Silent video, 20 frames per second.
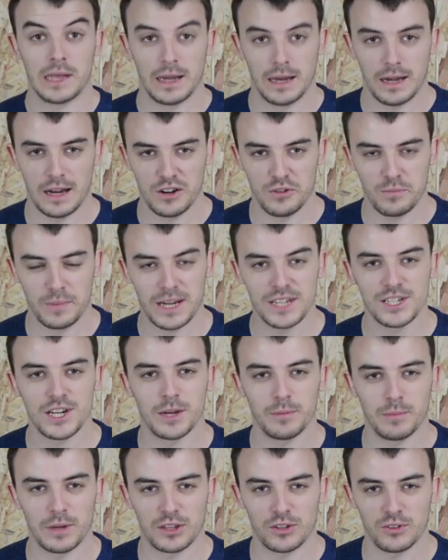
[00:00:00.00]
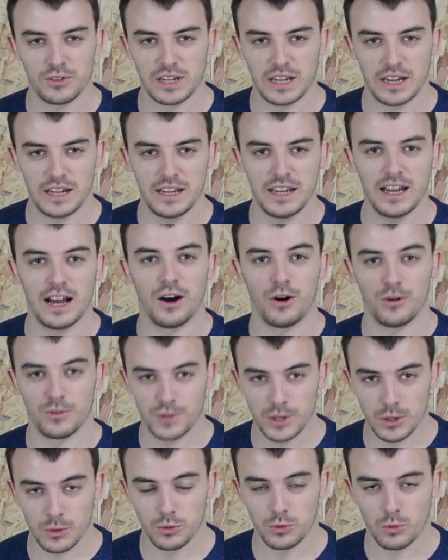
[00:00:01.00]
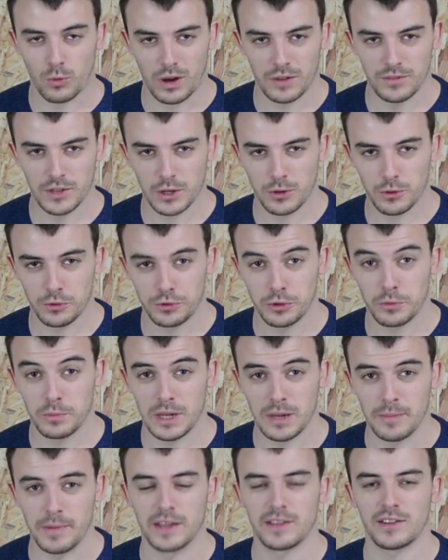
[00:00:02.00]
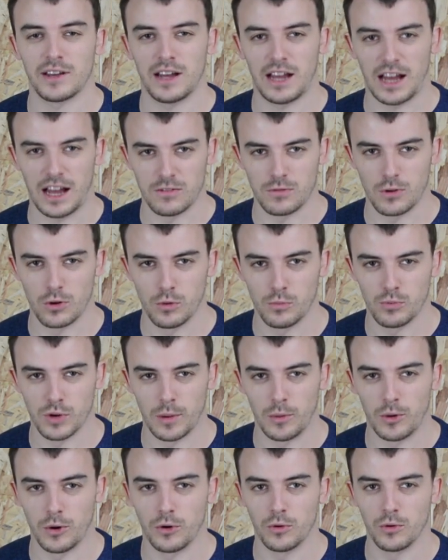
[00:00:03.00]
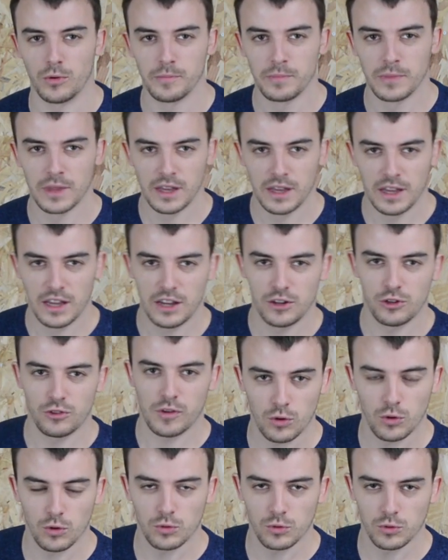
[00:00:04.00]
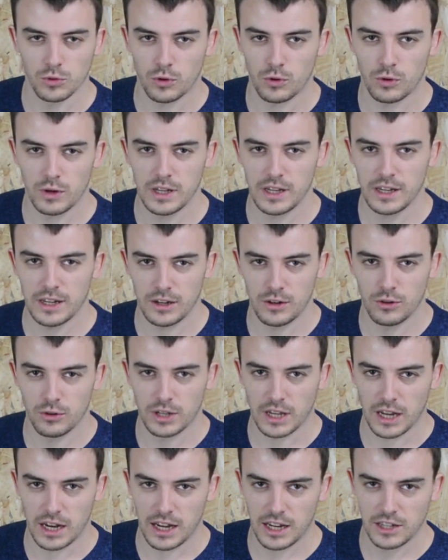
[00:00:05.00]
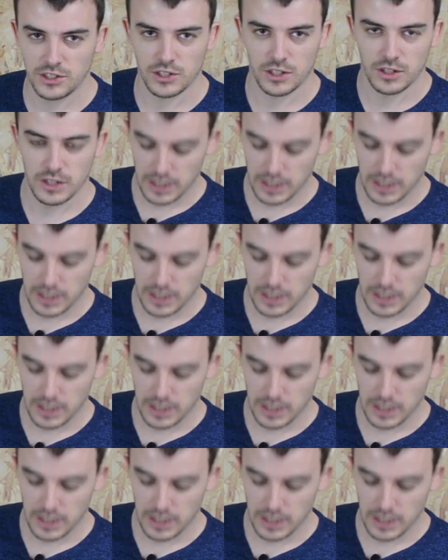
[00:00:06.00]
L'allumage est maintenant calé à environ 3,2 mm avant le point mort je vais recontrôler le calage